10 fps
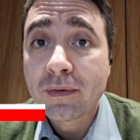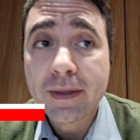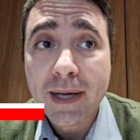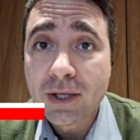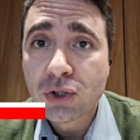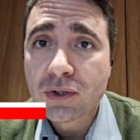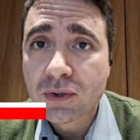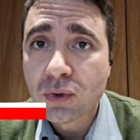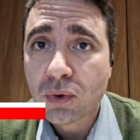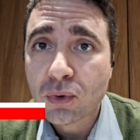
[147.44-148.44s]
dove i maggio
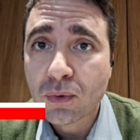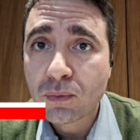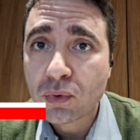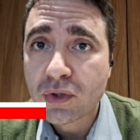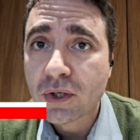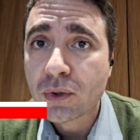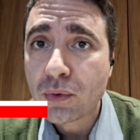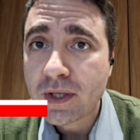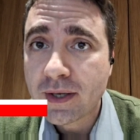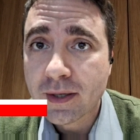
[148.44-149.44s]
si sono dovuti
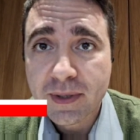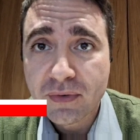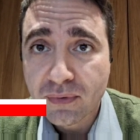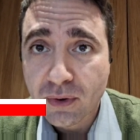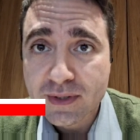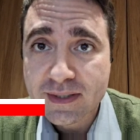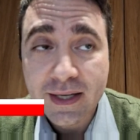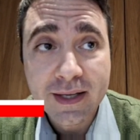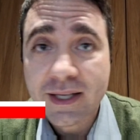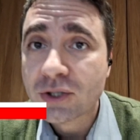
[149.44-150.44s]
riunire per
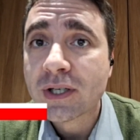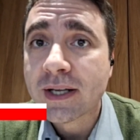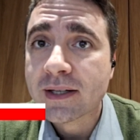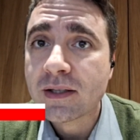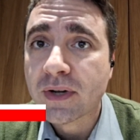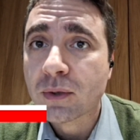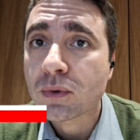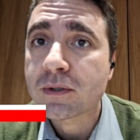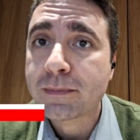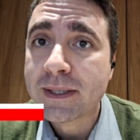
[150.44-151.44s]
forza e cercare di fare
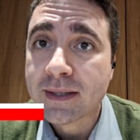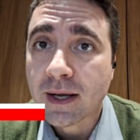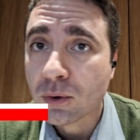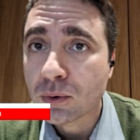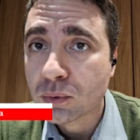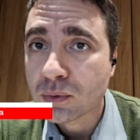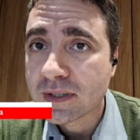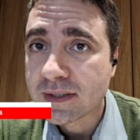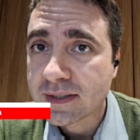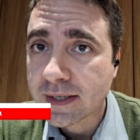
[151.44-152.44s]
uno spettacolo
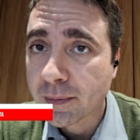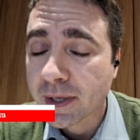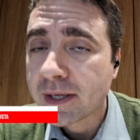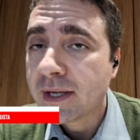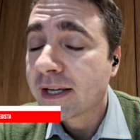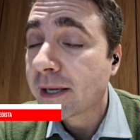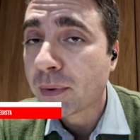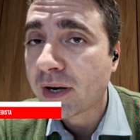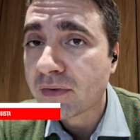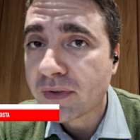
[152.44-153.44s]
tutti insieme, che
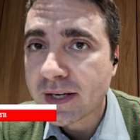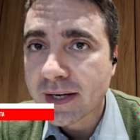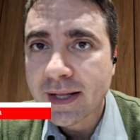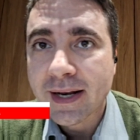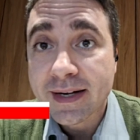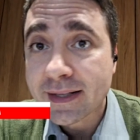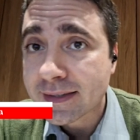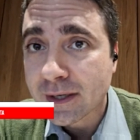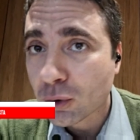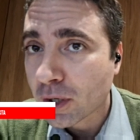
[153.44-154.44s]
poi alla fine nella
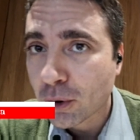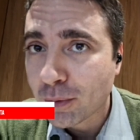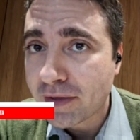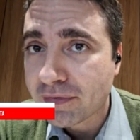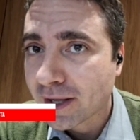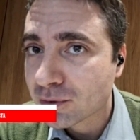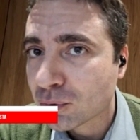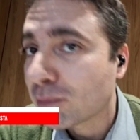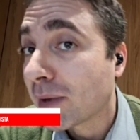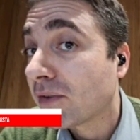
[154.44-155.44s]
realtà non hanno mai
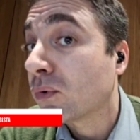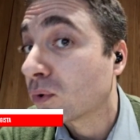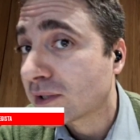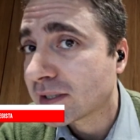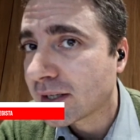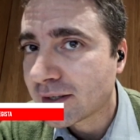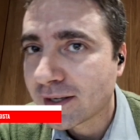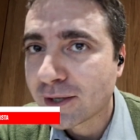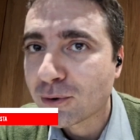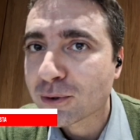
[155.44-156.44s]
fatto, ma forse
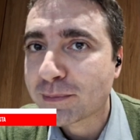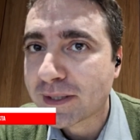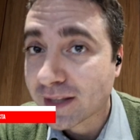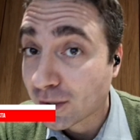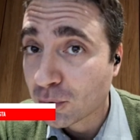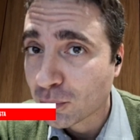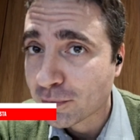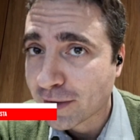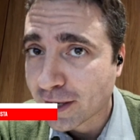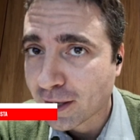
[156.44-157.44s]
nello spettacolo
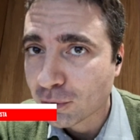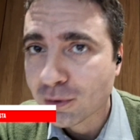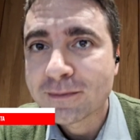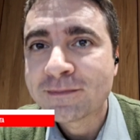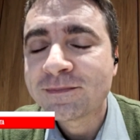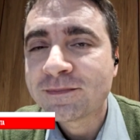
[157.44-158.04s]
lo faranno anni.